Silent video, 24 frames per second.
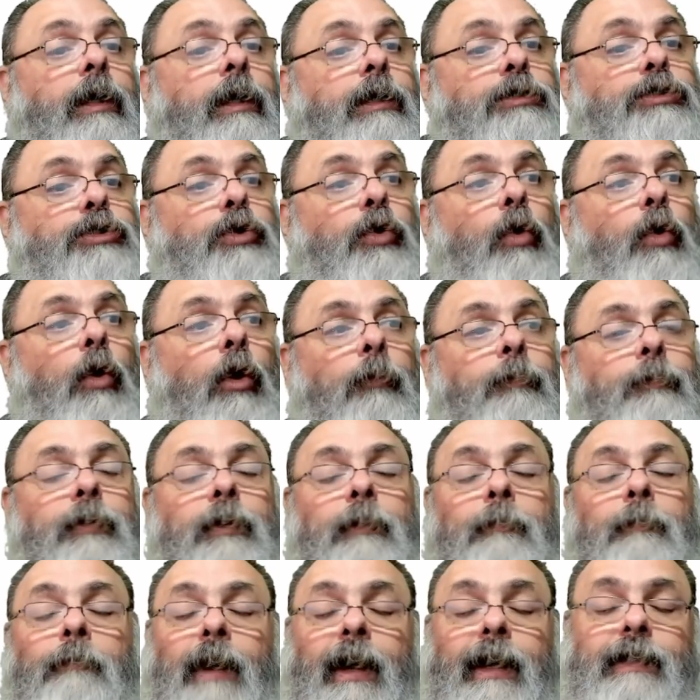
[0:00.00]
de golpe,
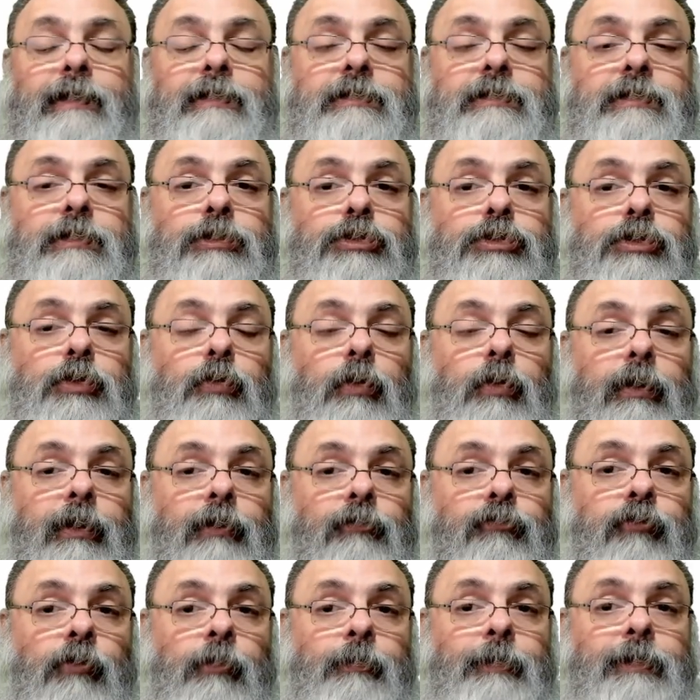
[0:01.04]
mas de qualquer
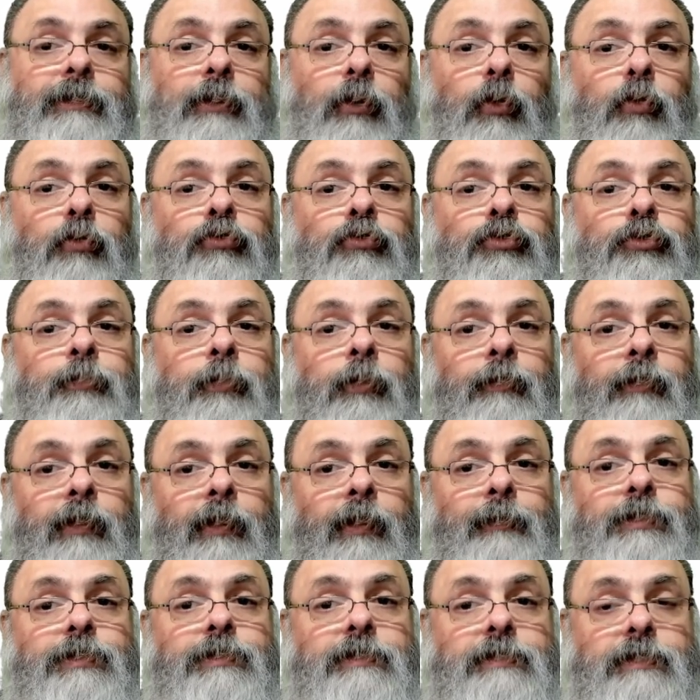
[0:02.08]
forma tem alguns
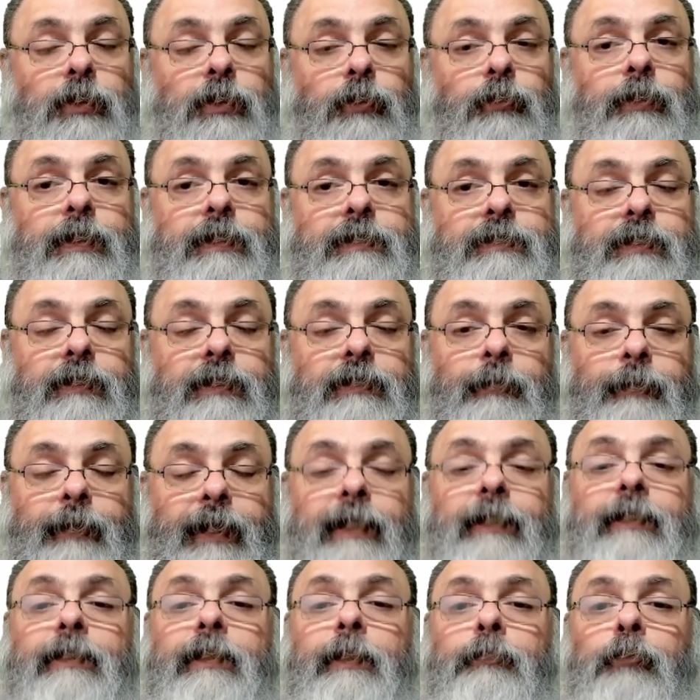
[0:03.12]
problemas de segurança também, né?